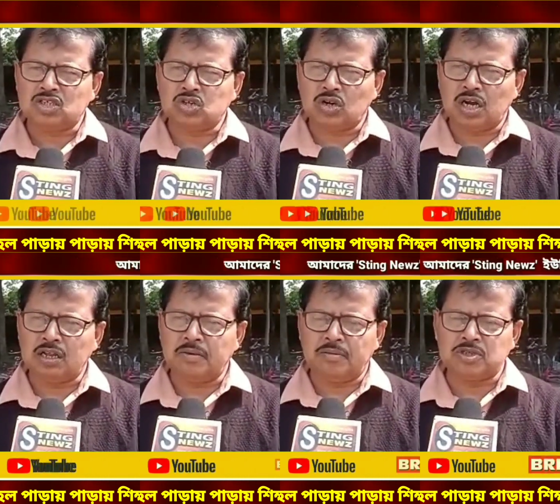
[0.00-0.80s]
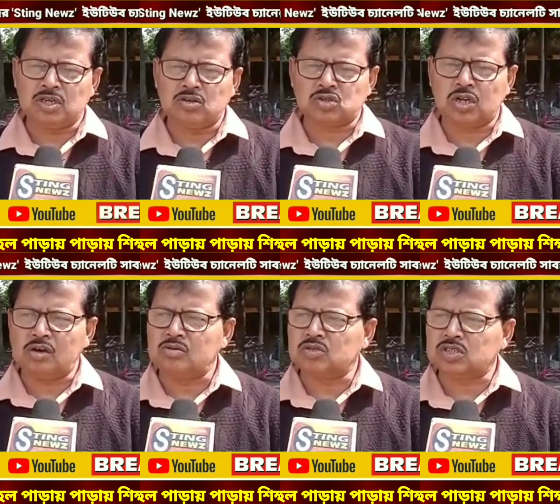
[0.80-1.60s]
সরকারিভাবে যে ঘোষণা
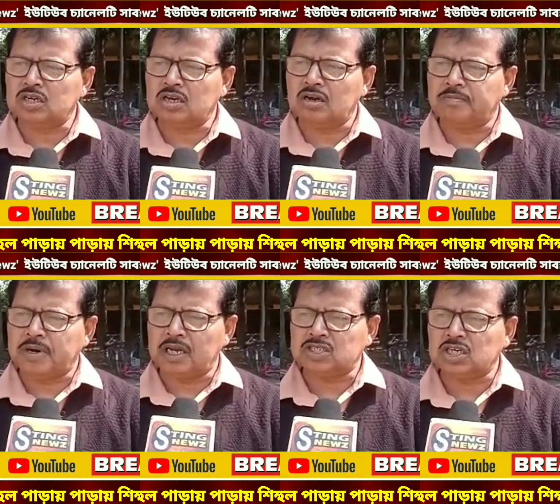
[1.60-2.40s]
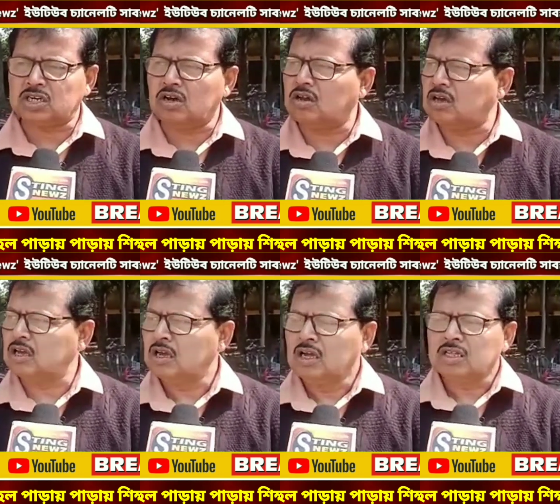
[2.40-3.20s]
হয়েছে পাড়ায় শিক্ষালয়
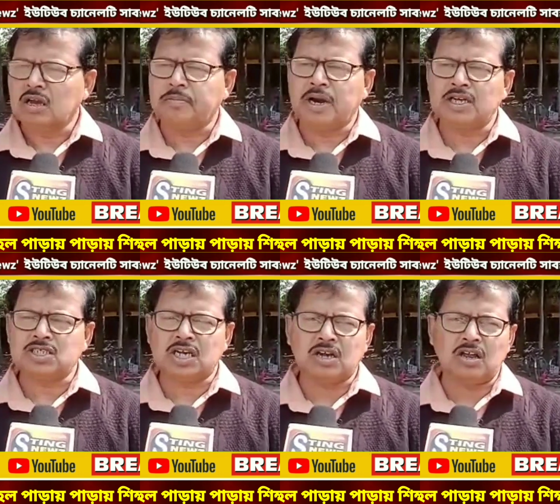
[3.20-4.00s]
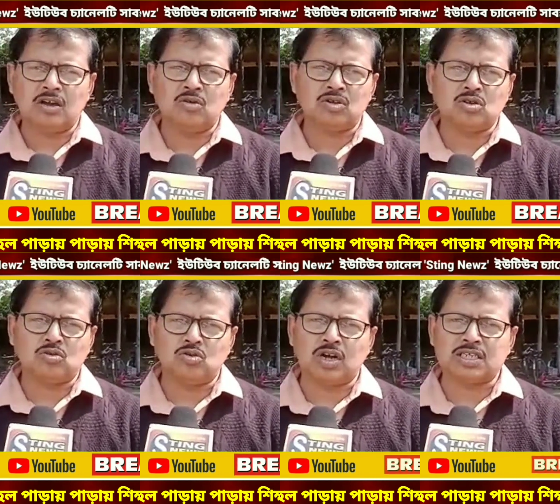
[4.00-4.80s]
তা পাড়ায় শিক্ষালয় হলো তো
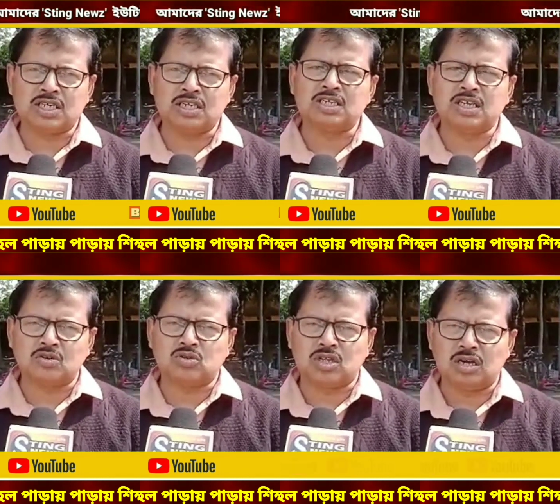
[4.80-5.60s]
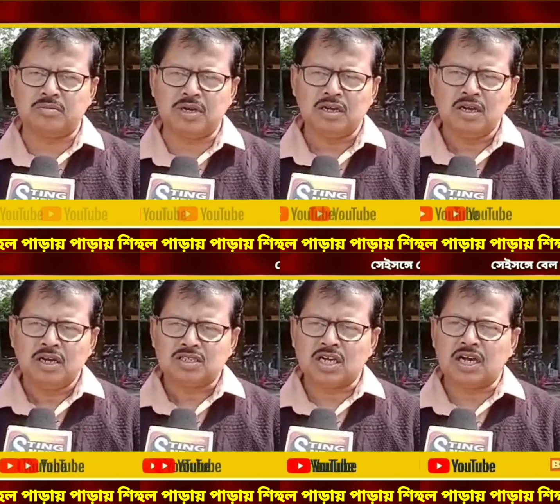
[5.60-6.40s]
কোনো গাছের নিচে করতে হবে
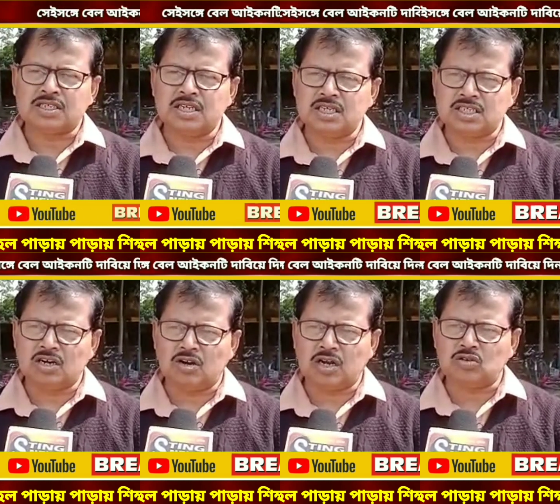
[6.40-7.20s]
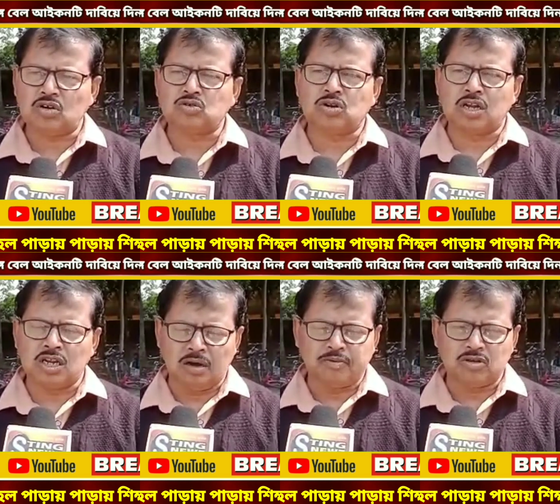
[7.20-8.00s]
সে গাছের নিচে করার কতটা
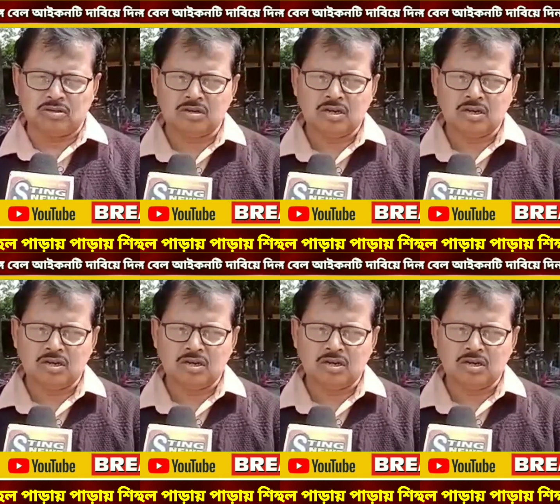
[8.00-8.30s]
নিরাপদ